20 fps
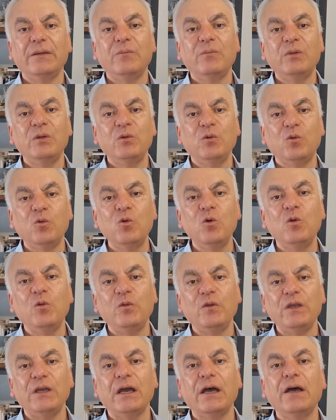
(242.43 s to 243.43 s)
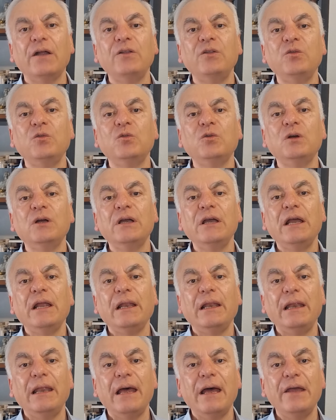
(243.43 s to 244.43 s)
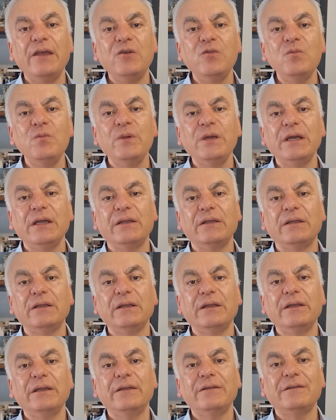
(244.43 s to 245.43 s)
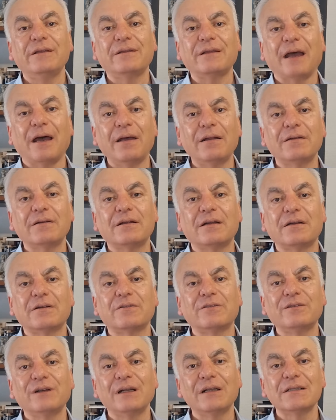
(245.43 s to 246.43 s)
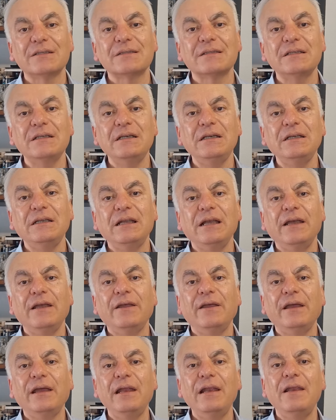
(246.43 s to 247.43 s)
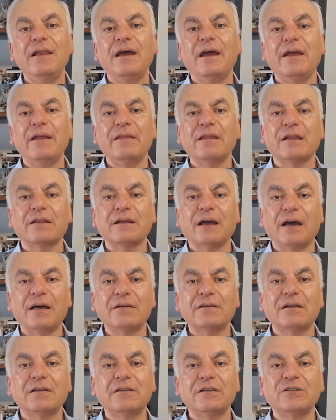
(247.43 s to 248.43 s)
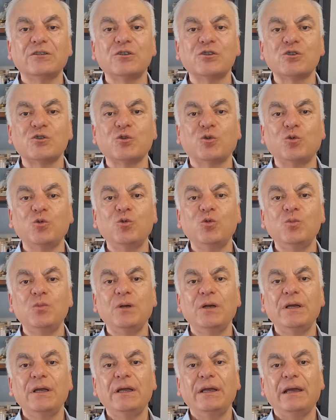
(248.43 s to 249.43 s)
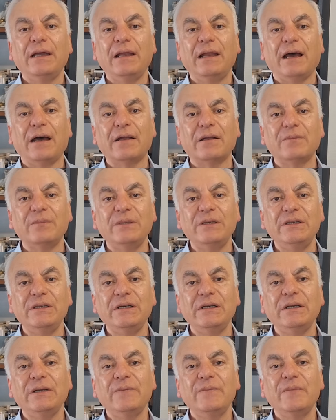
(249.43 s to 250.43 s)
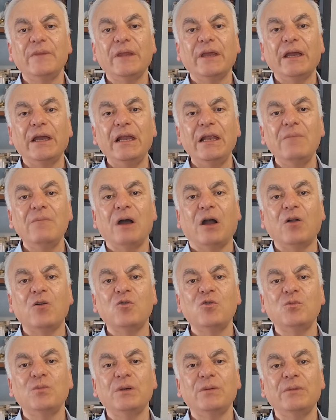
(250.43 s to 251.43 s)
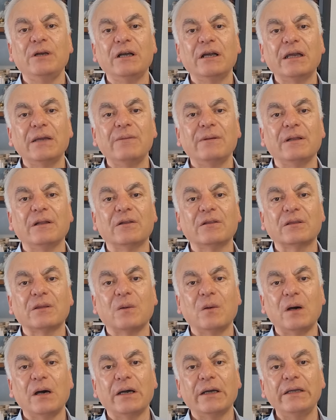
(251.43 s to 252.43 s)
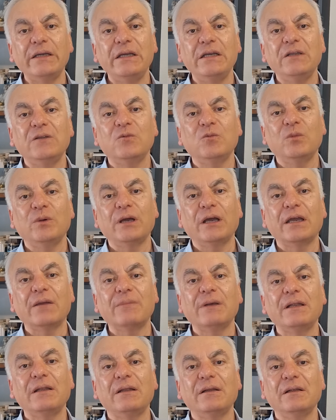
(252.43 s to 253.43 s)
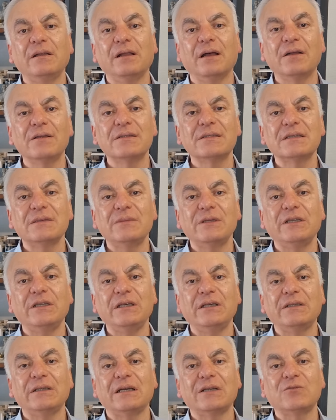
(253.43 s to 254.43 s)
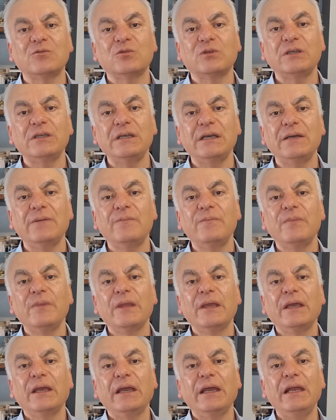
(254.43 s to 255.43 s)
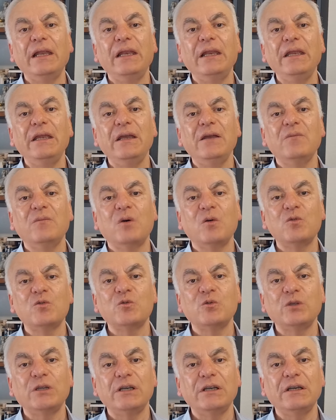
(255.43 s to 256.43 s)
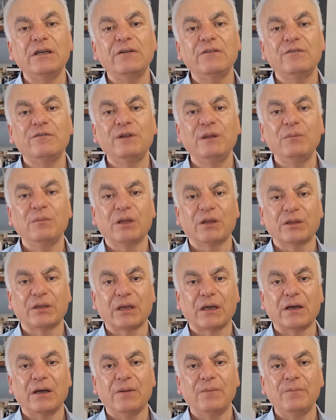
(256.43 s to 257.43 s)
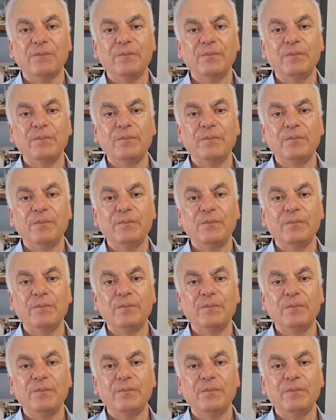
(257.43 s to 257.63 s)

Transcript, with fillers: منقول فيها انه لا يمكن تتحرر فلسطين الا اذا تحررت الشعوب العربيه المحكومه من قبل الطواغيت ومن قبل الانظمه الدكتاتوريه اللي موجوده في المنطقه